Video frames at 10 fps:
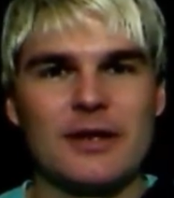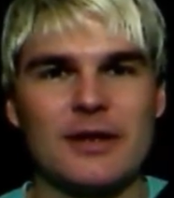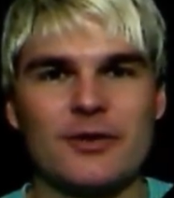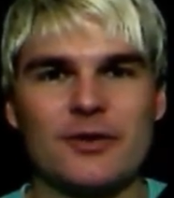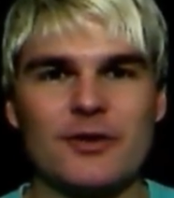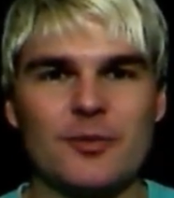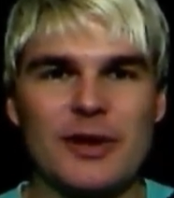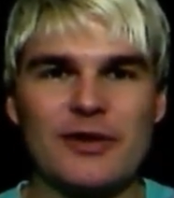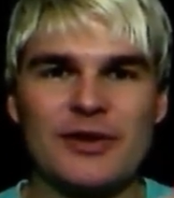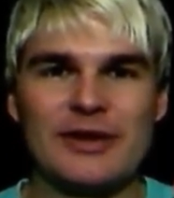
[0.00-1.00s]
so das
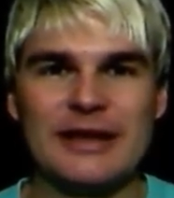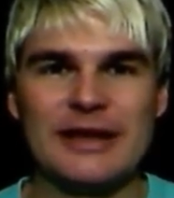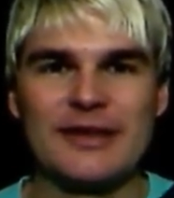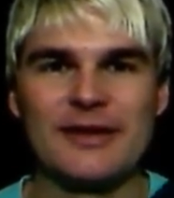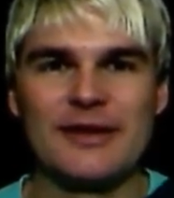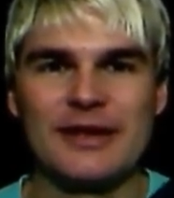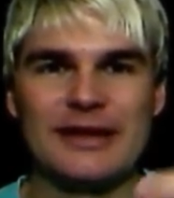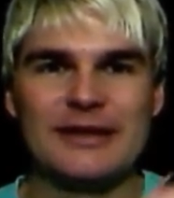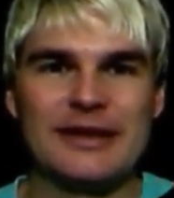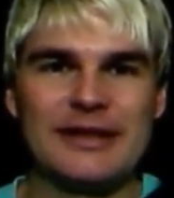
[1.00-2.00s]
passt in jeden,
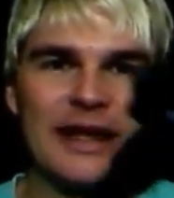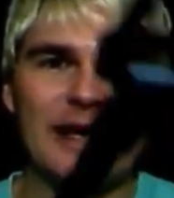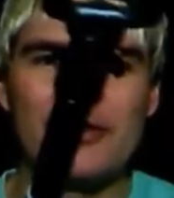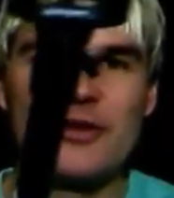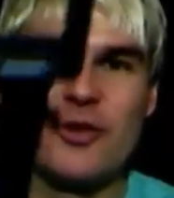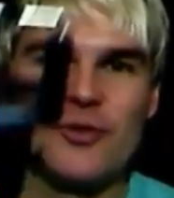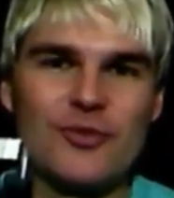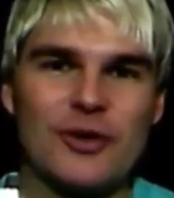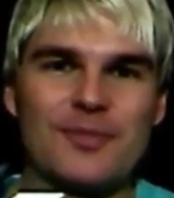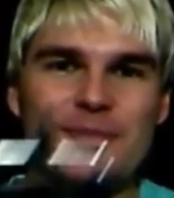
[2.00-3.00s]
in jeden
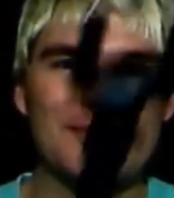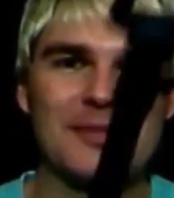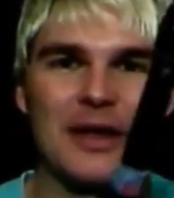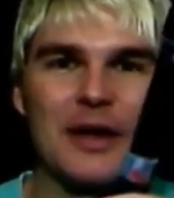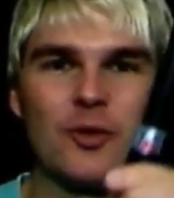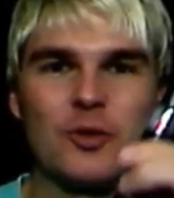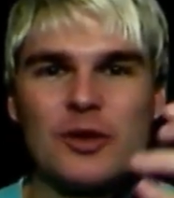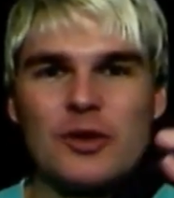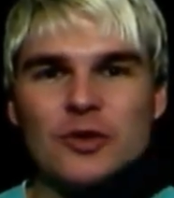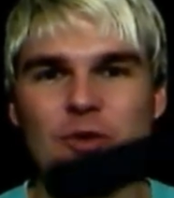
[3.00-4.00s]
Reisekoffer auch
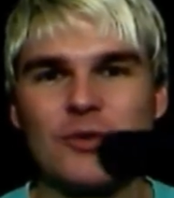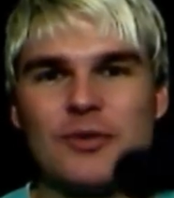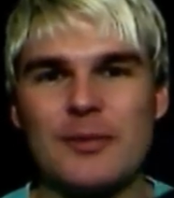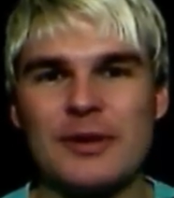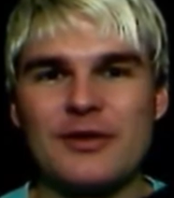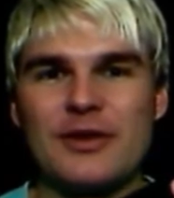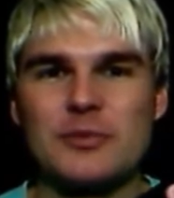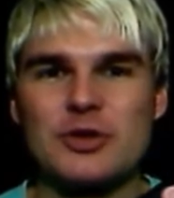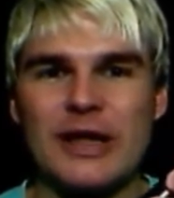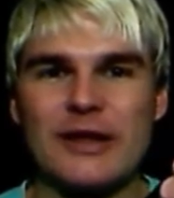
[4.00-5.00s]
toll, weil man jetzt am
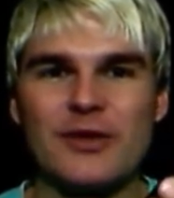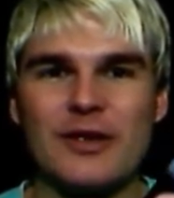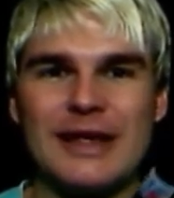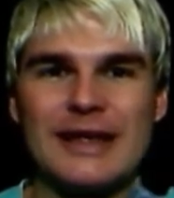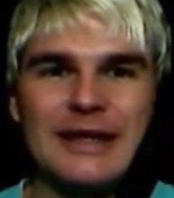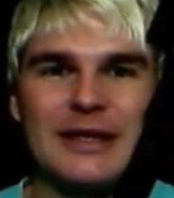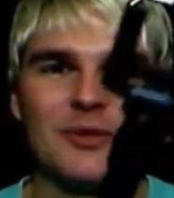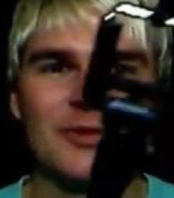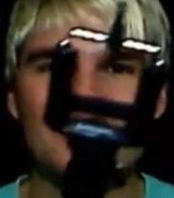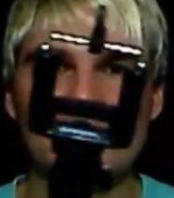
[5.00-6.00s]
Strand geht
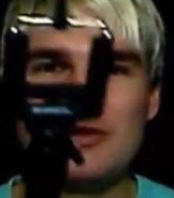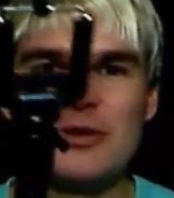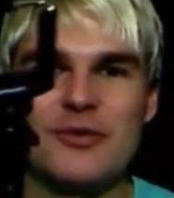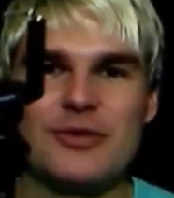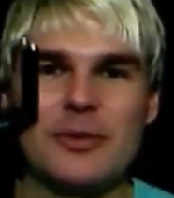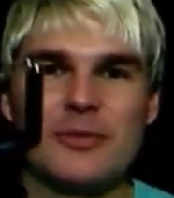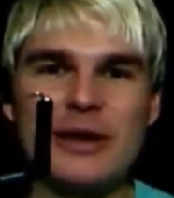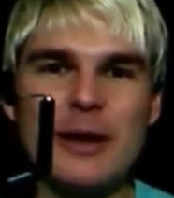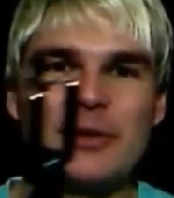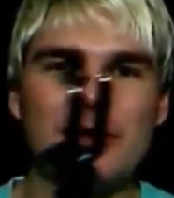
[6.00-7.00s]
und ein Video aufnehmen will.
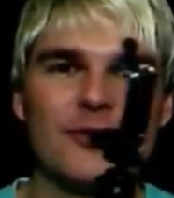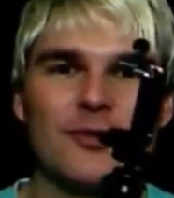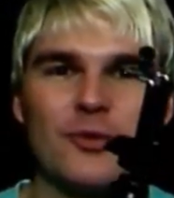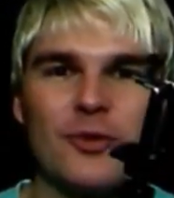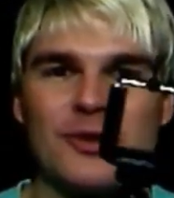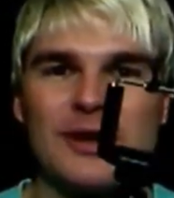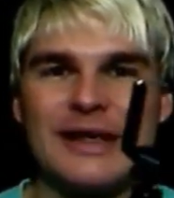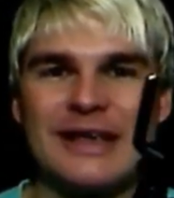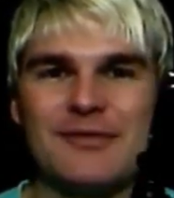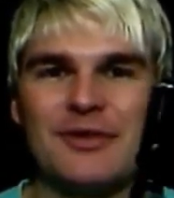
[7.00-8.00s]
Habe ich jetzt von
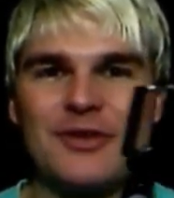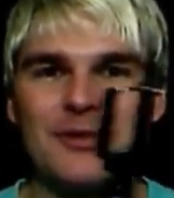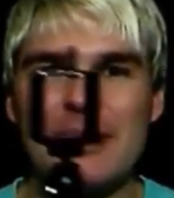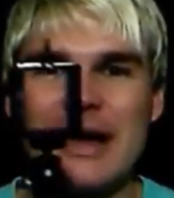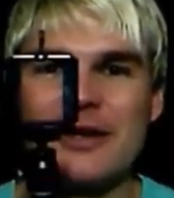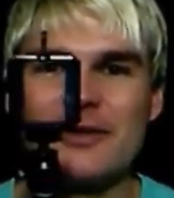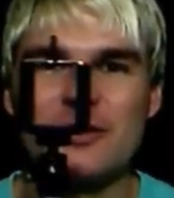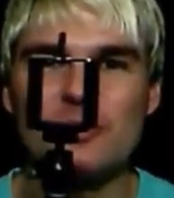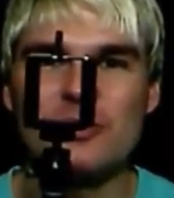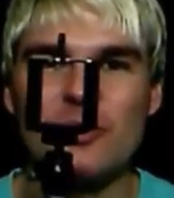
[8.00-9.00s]
gewissen
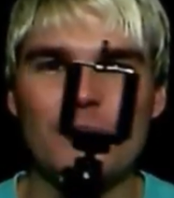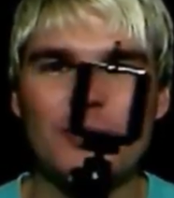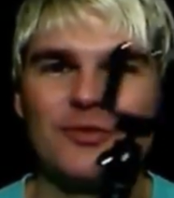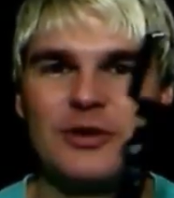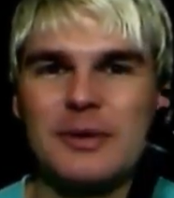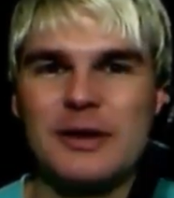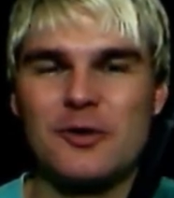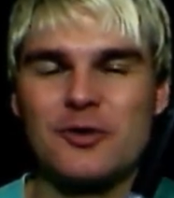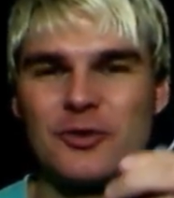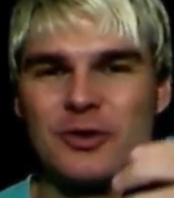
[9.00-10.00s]
Marketern oder Hobbyfilmern
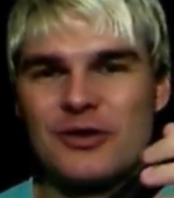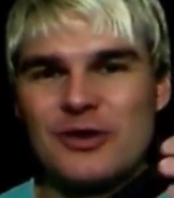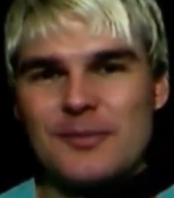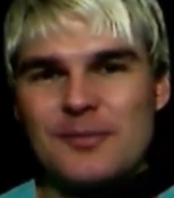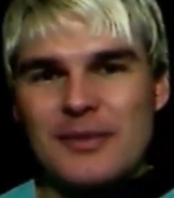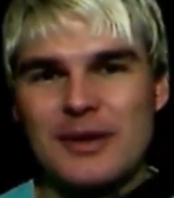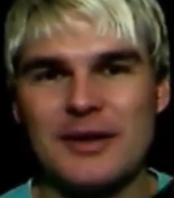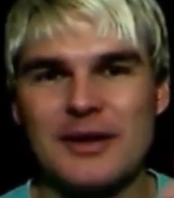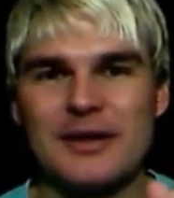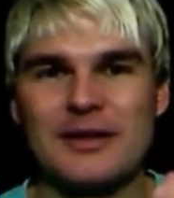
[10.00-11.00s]
auch schon gesehen,
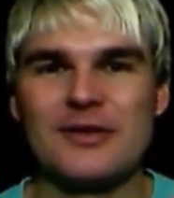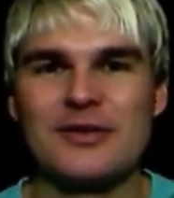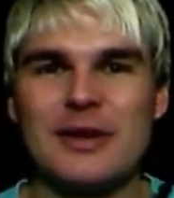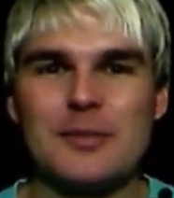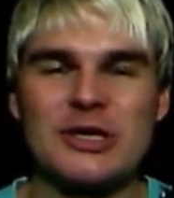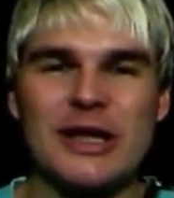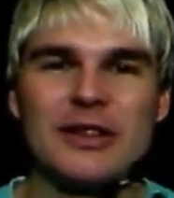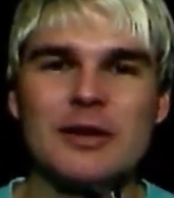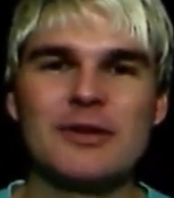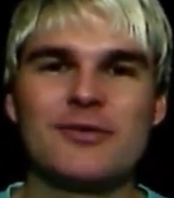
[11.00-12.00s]
dass die am
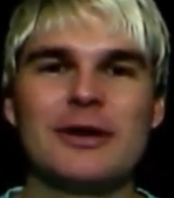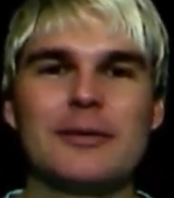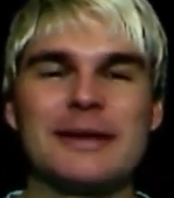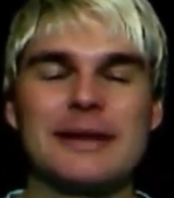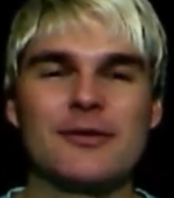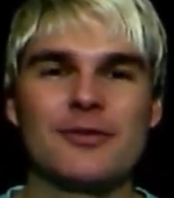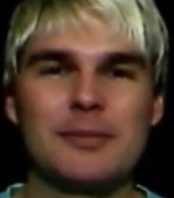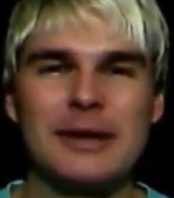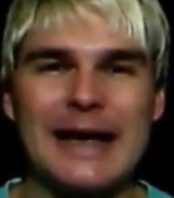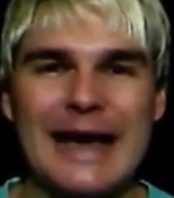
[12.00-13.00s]
Strand damit filmen.
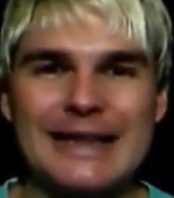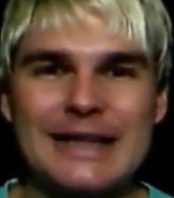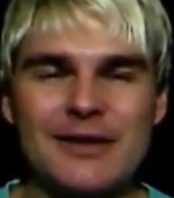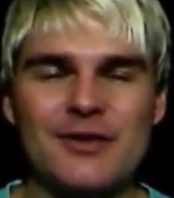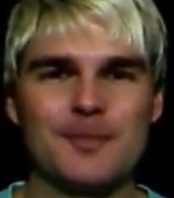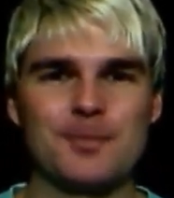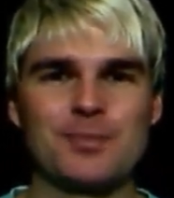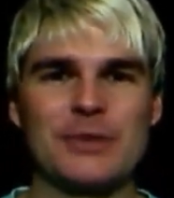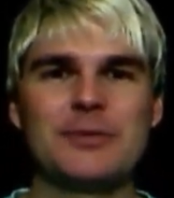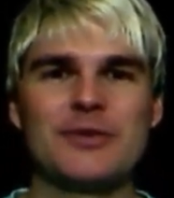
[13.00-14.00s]
filmen. Allerdings
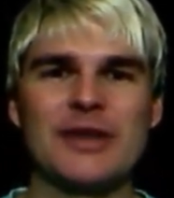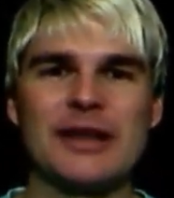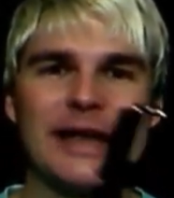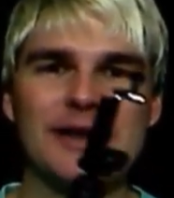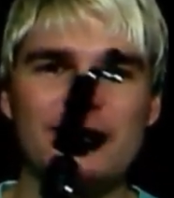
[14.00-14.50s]
gibt es dann einen